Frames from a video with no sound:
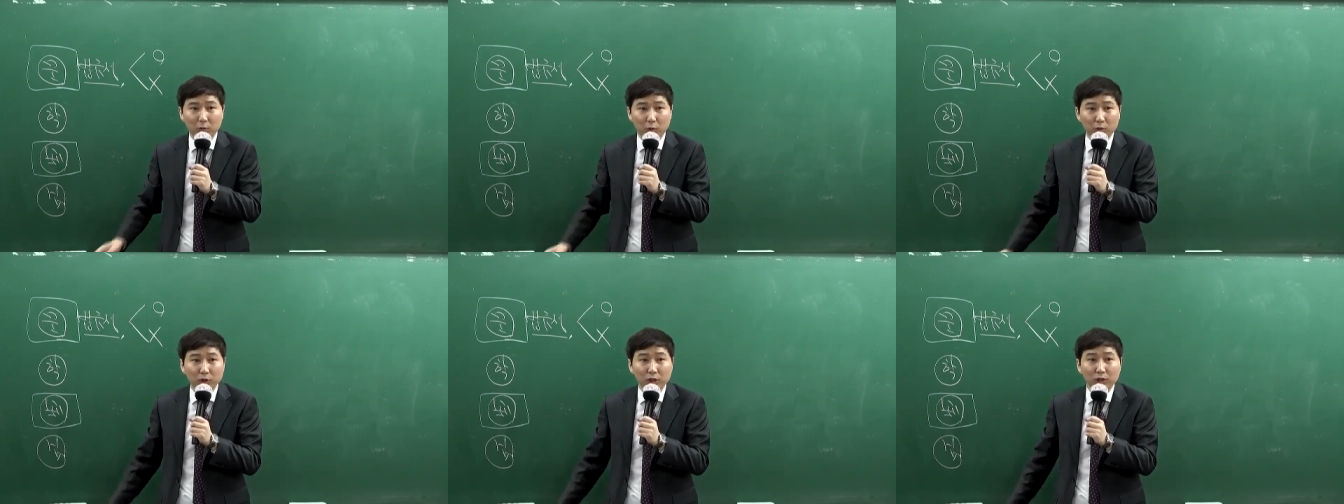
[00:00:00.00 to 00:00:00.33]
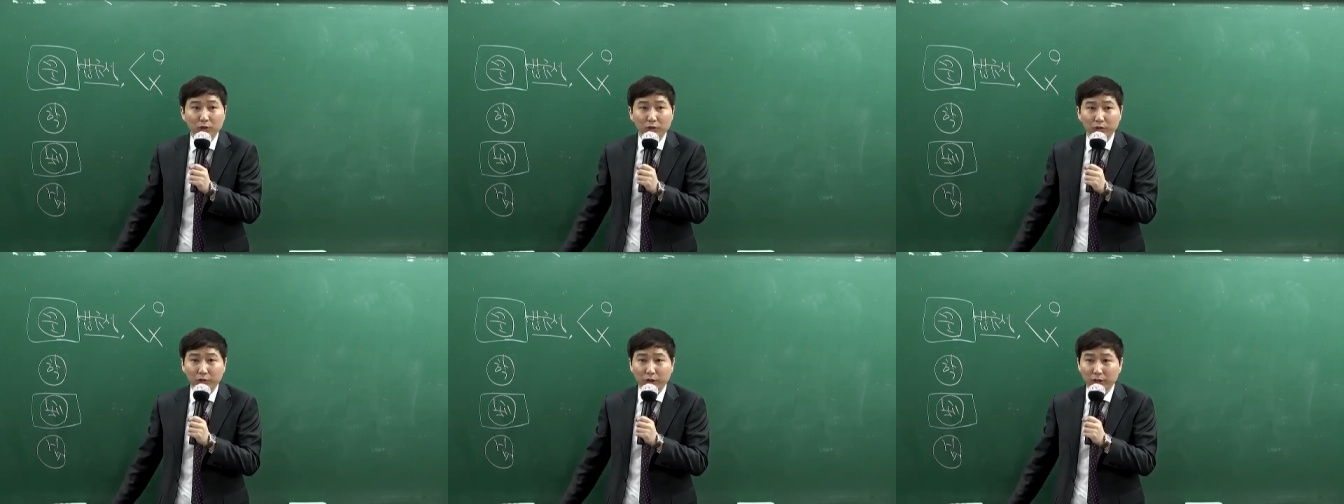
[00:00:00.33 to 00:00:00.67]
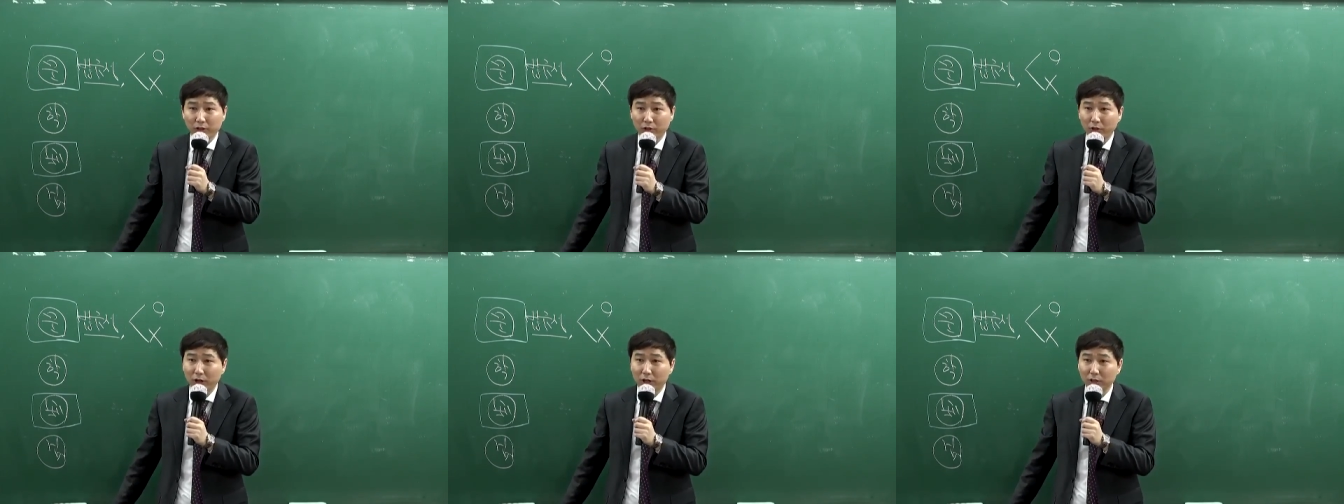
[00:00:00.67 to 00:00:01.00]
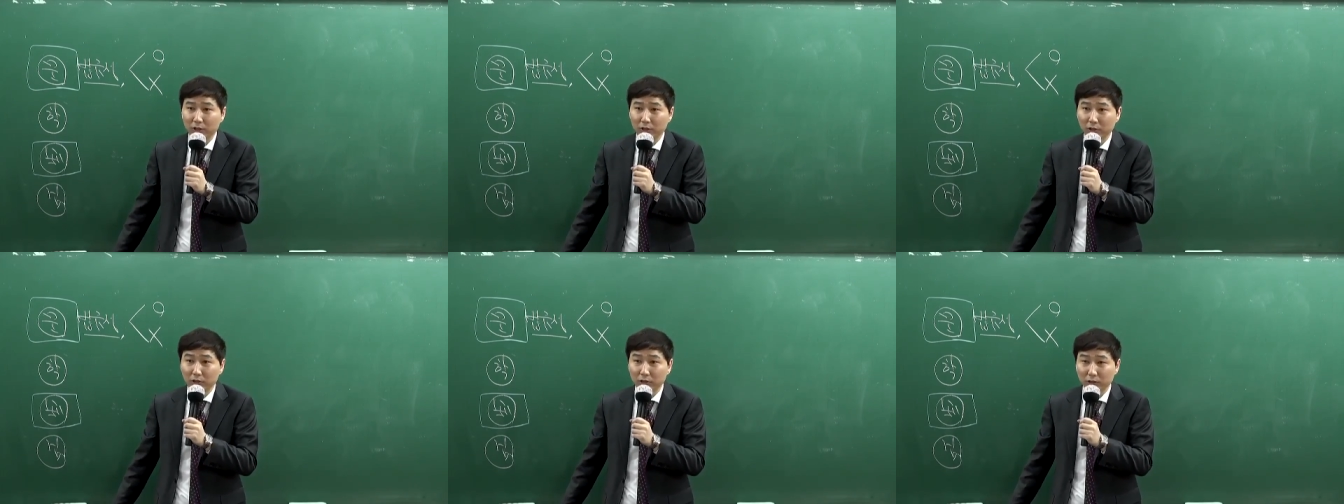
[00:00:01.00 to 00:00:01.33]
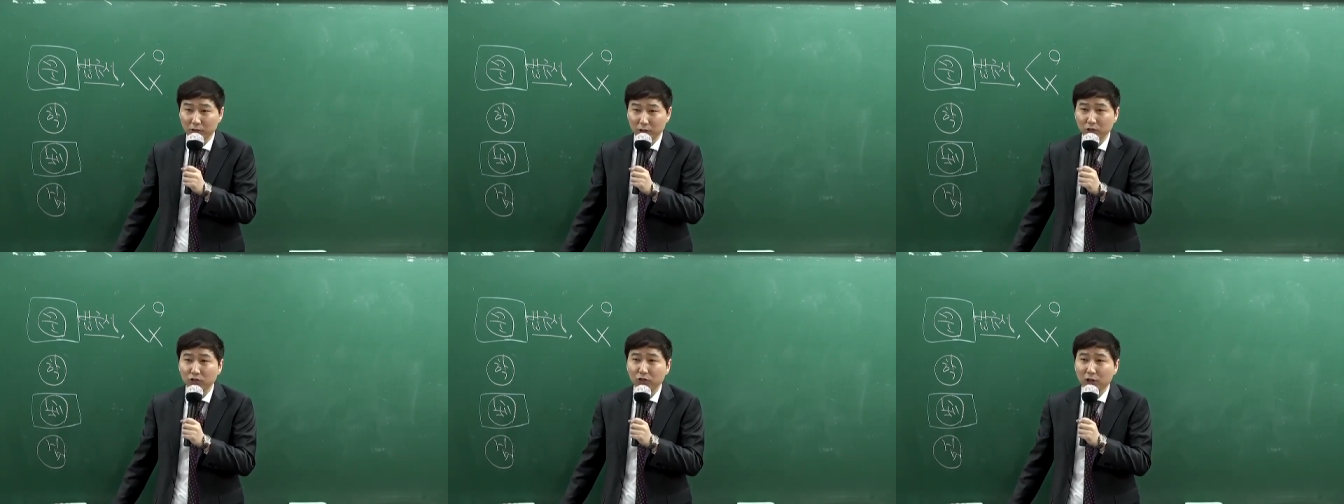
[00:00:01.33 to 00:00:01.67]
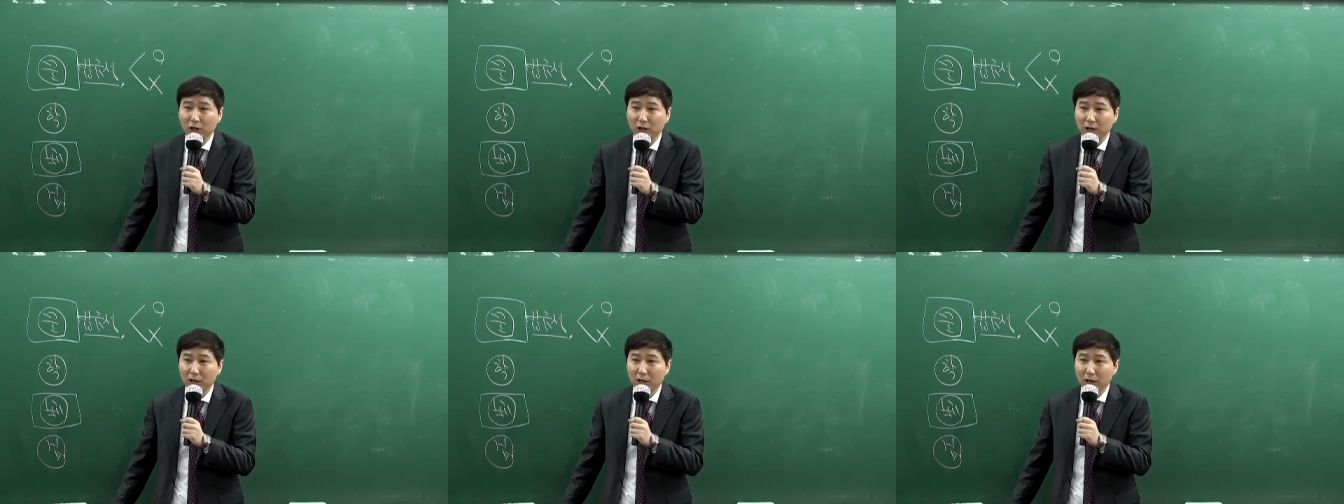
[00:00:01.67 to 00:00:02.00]
공익위원회에 들어가 있는 그
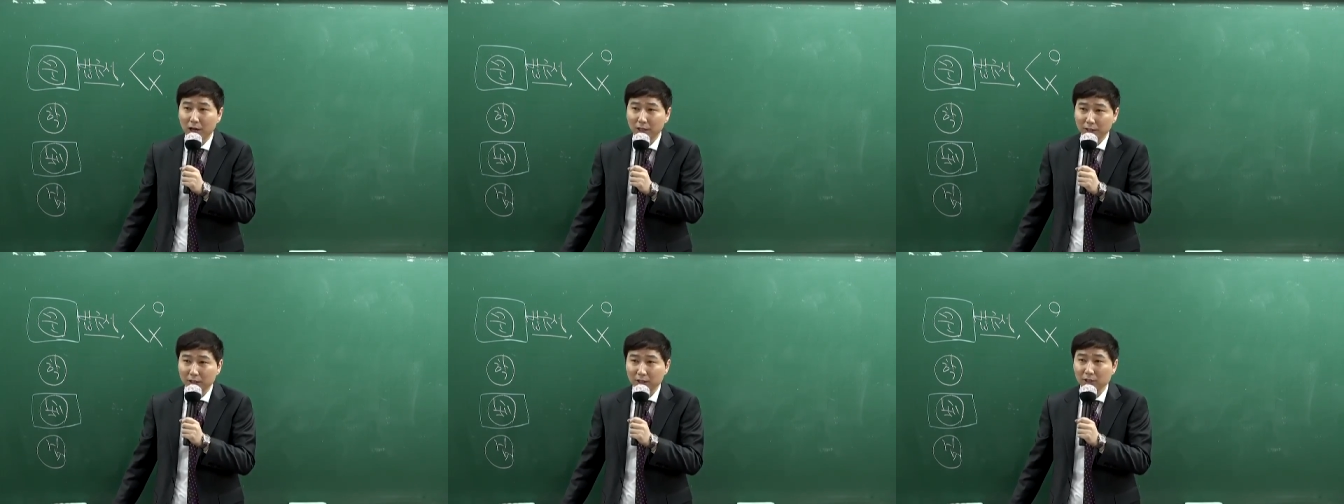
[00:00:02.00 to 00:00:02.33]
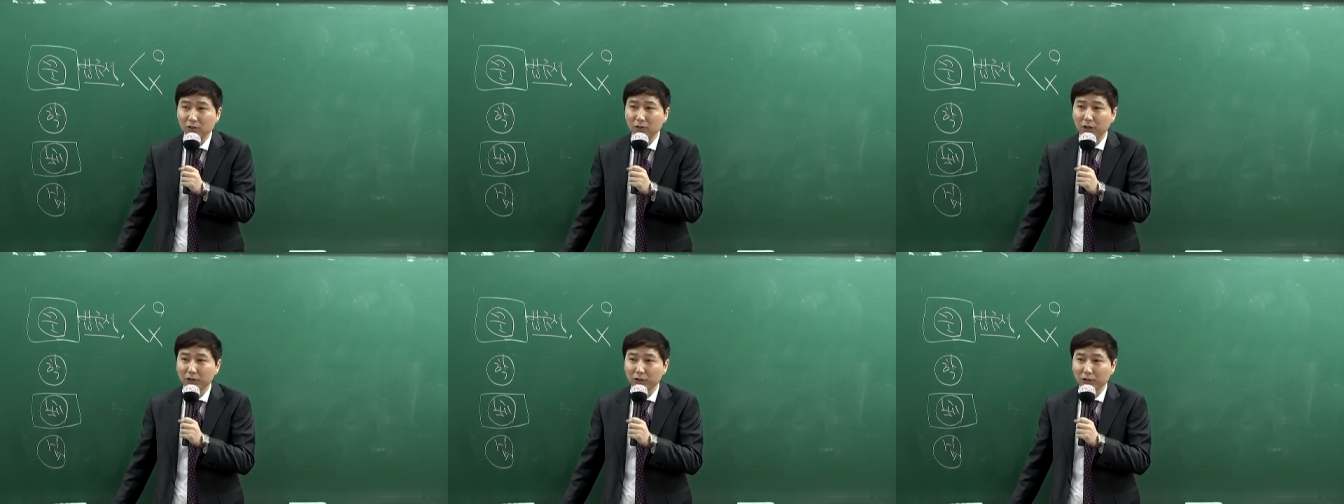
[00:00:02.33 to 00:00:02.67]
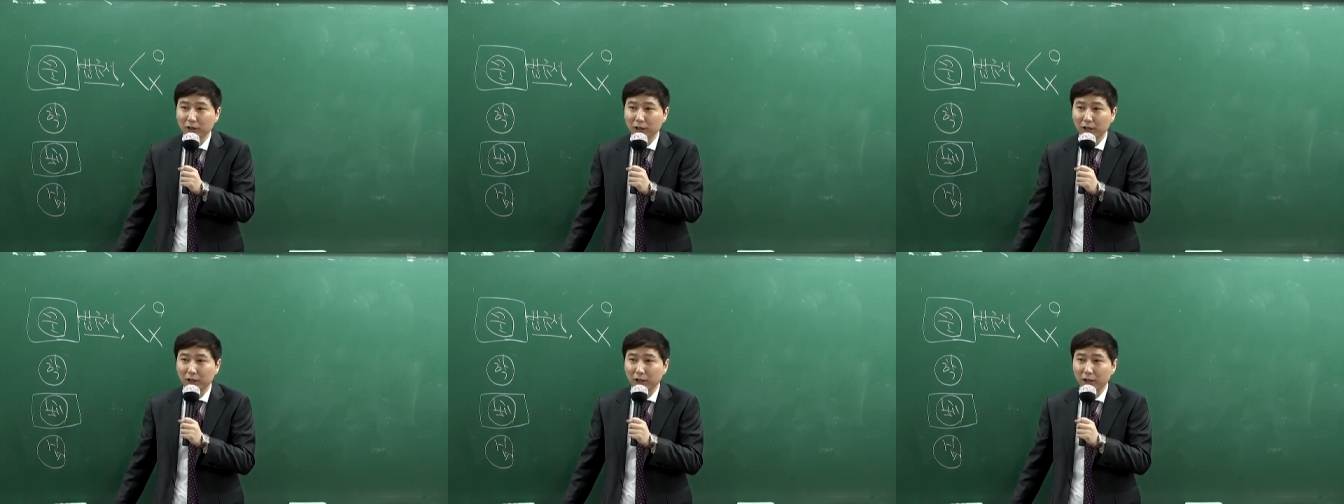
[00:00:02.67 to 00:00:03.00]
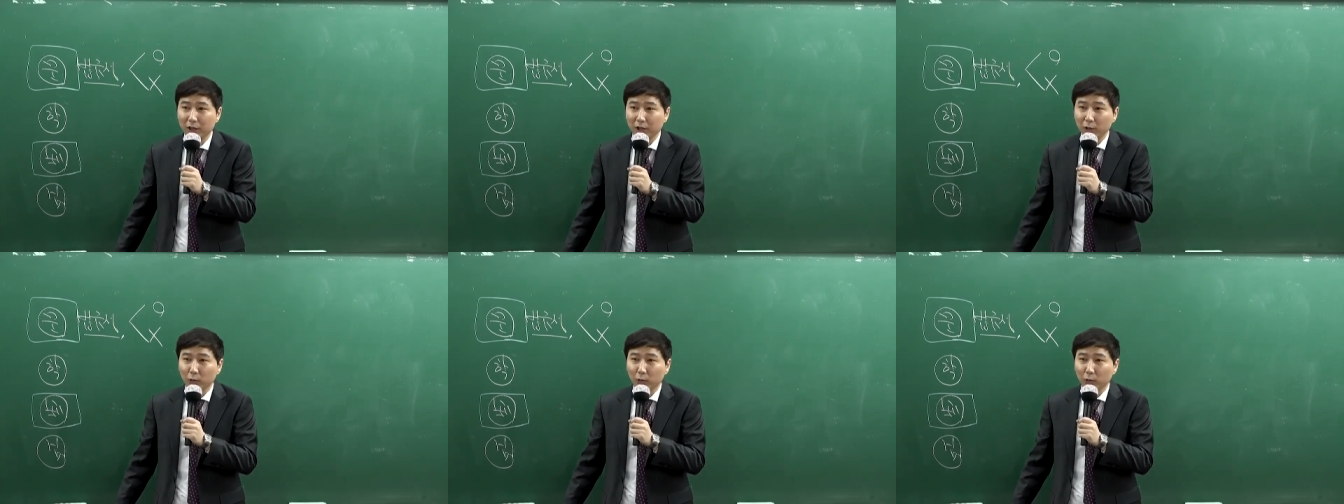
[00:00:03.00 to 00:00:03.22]
이유가 가장 큰 것 같은데